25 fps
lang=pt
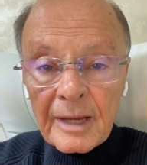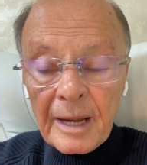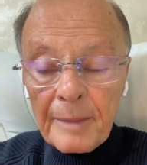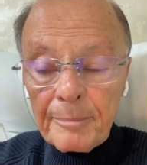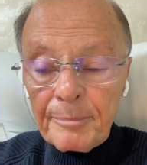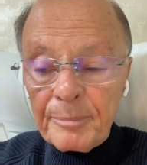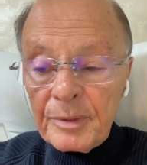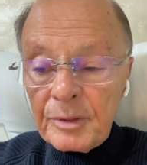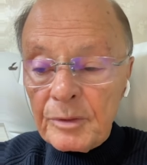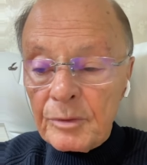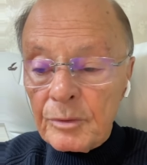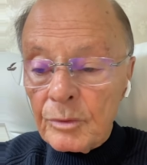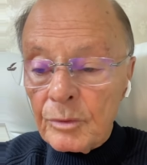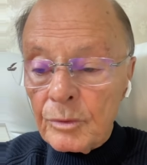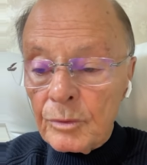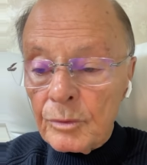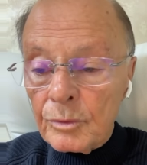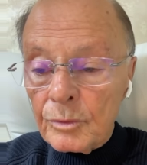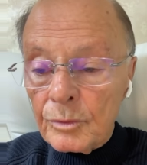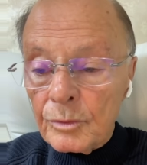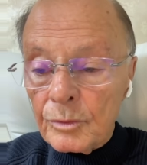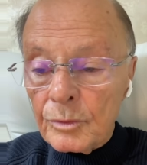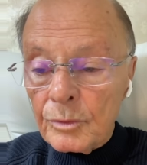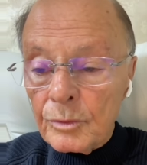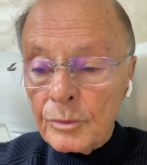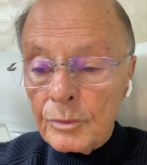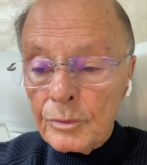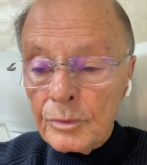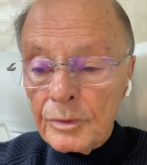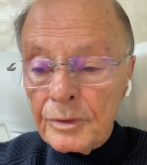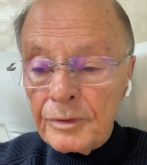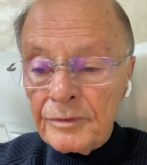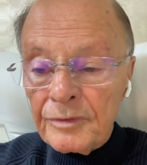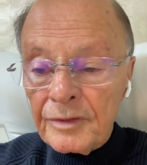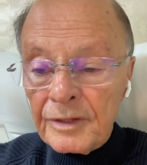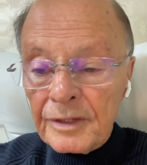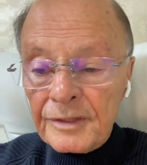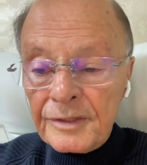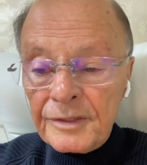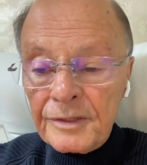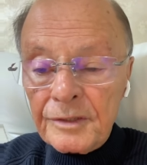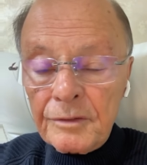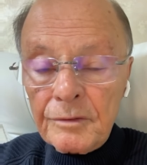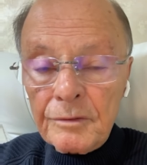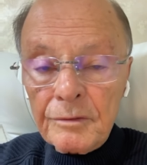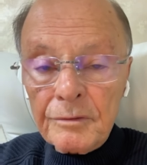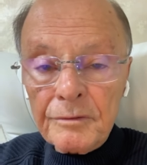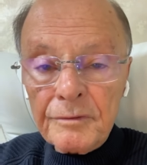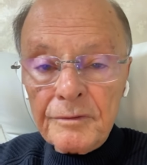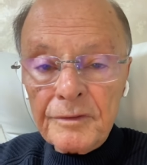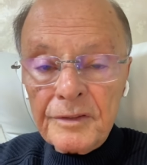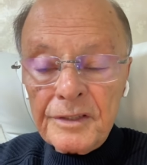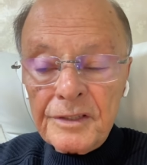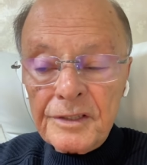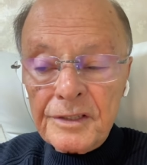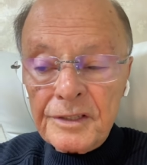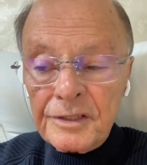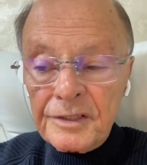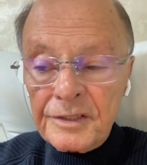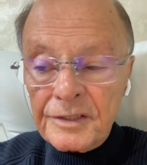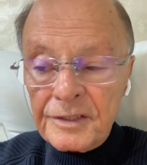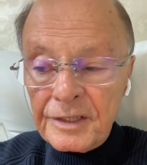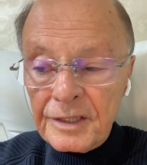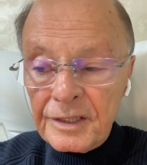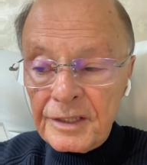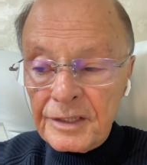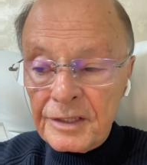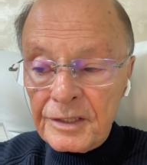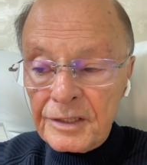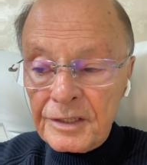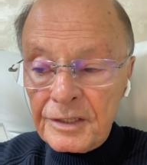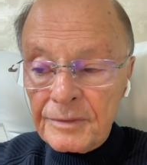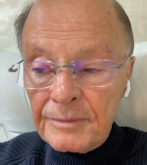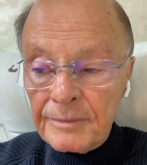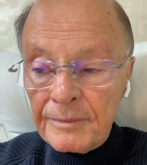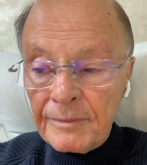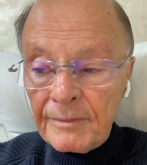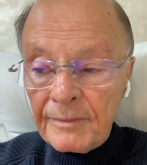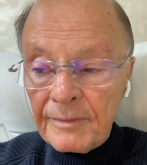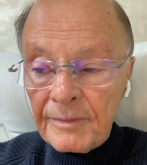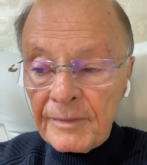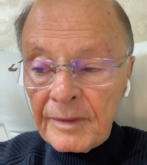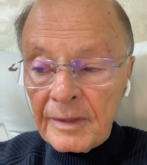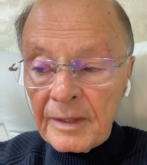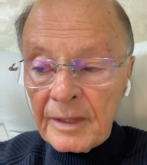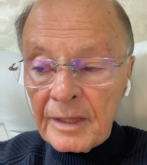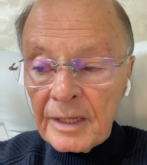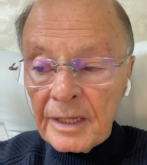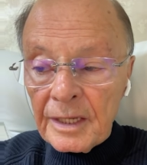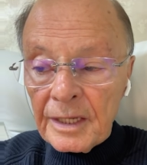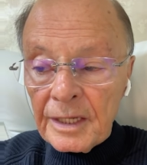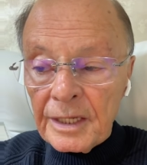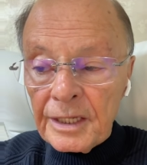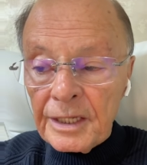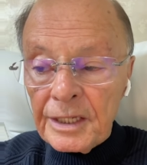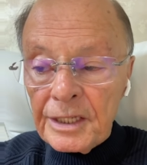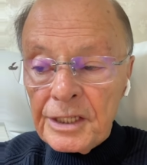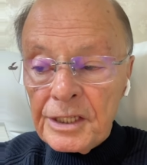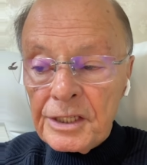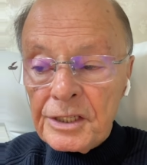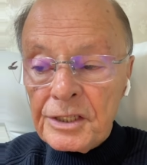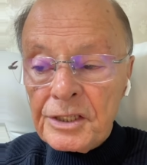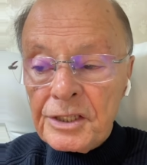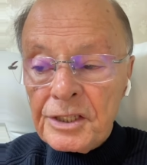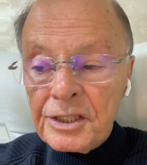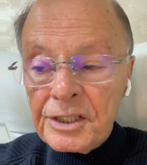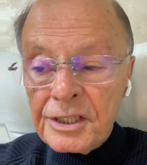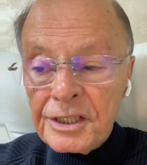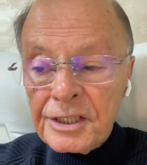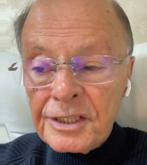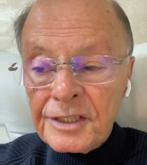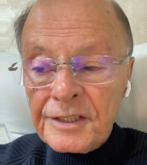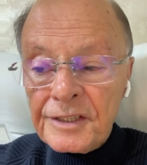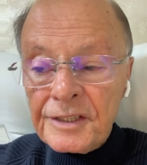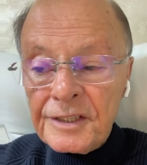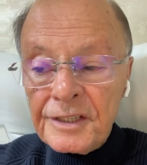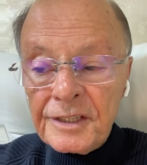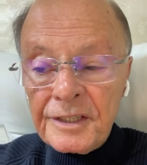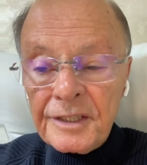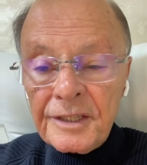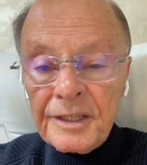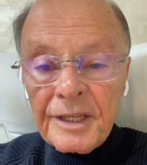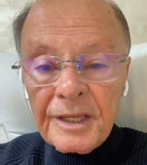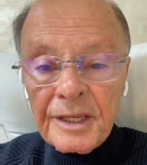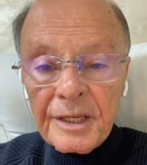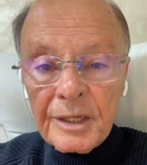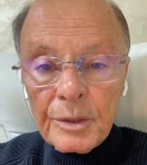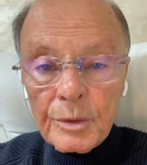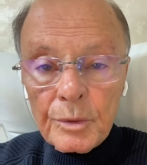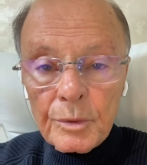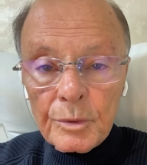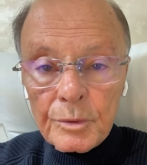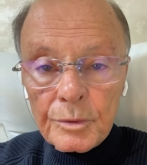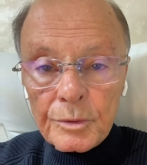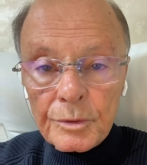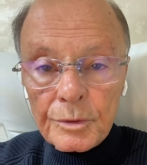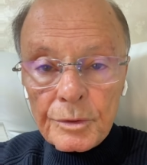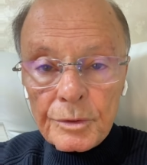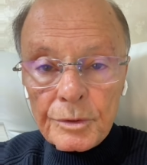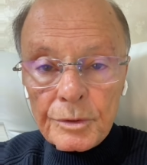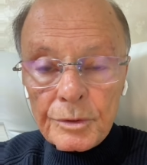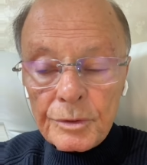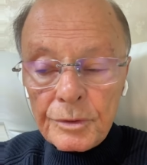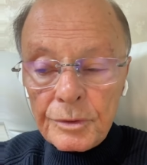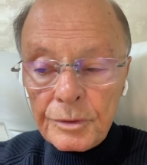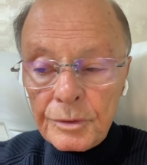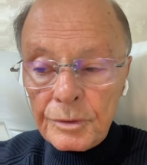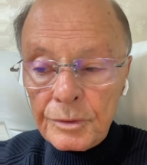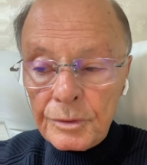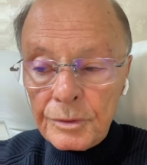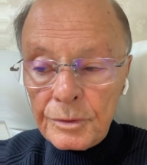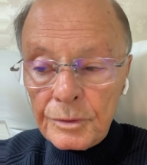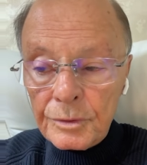capítulo 1 e versículo 26. E disse Deus: